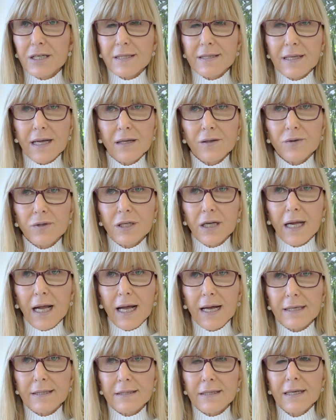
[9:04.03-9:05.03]
saiu de
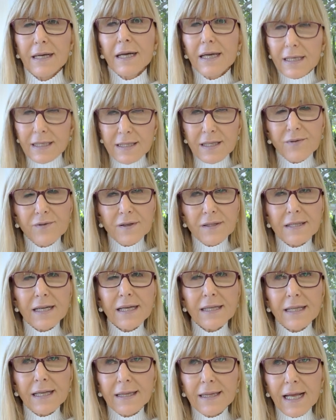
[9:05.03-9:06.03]
casa. E se você
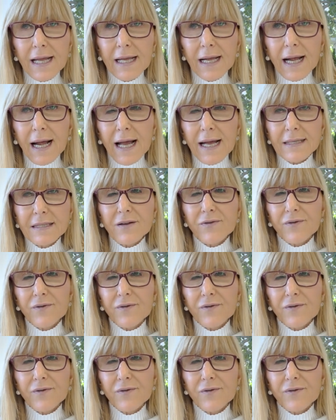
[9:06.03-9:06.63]
ainda está em casa,